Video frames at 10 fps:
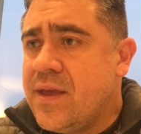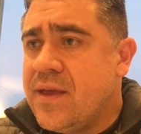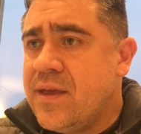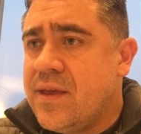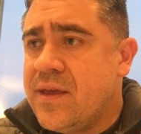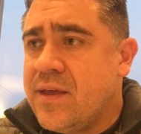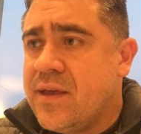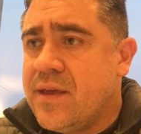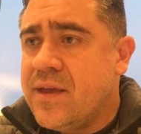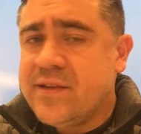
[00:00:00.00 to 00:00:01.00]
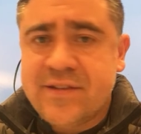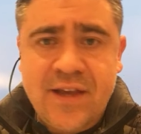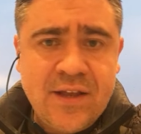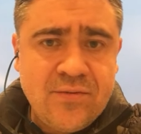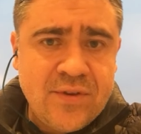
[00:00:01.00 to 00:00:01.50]
e
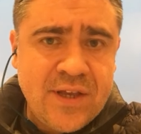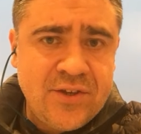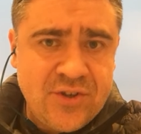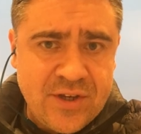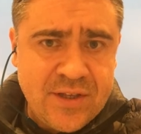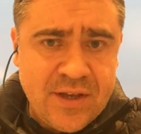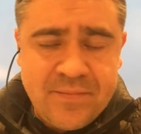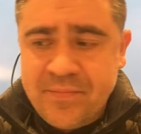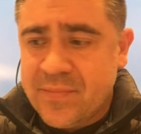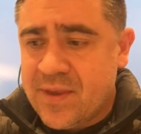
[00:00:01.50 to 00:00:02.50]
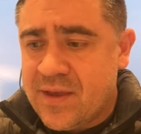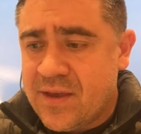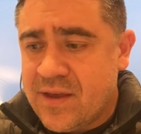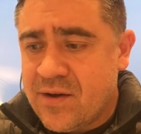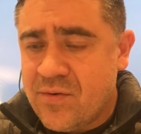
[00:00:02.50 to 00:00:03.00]
exceto né, China,
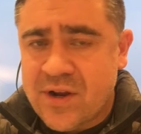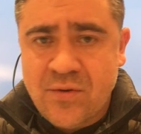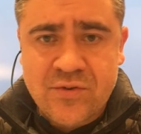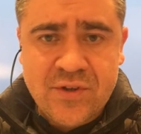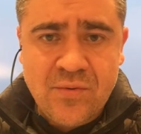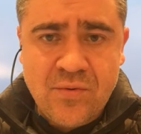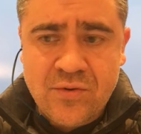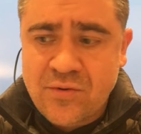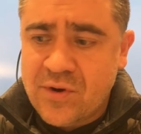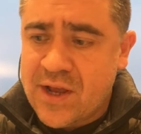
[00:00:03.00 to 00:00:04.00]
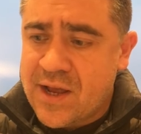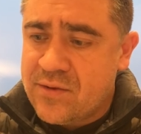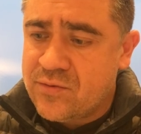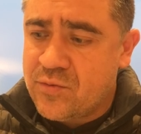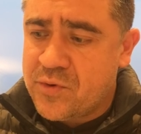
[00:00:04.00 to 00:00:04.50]
que agora conseguiu controlar
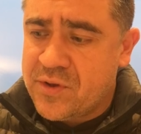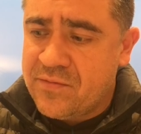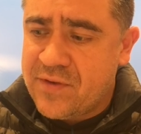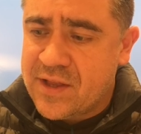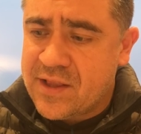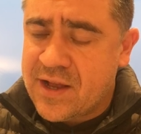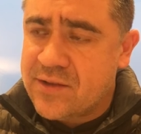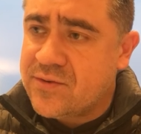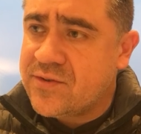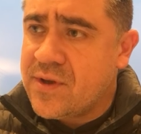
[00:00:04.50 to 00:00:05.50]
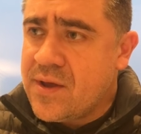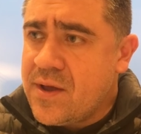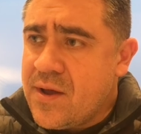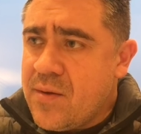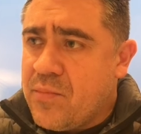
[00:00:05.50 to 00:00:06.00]
o número de infectados,
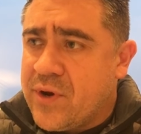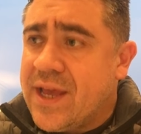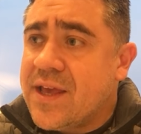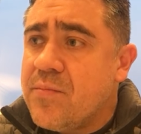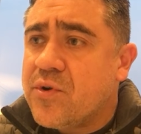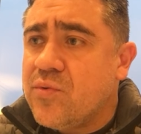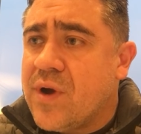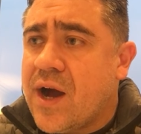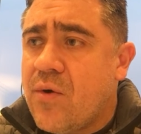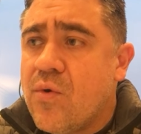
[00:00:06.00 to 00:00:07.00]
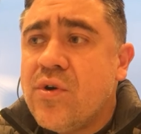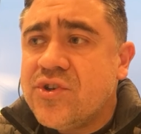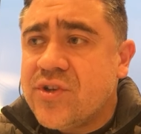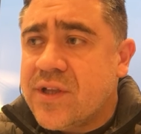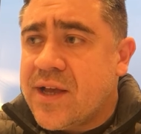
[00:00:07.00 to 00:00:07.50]
Porém, aqui em Portugal,
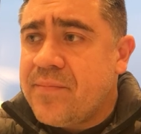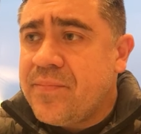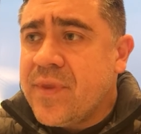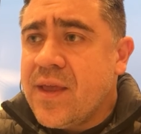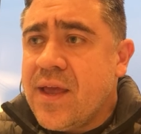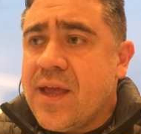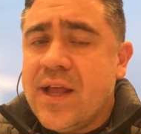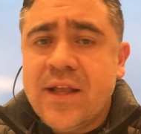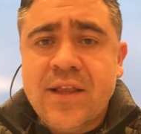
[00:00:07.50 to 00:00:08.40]
hoje, né, ele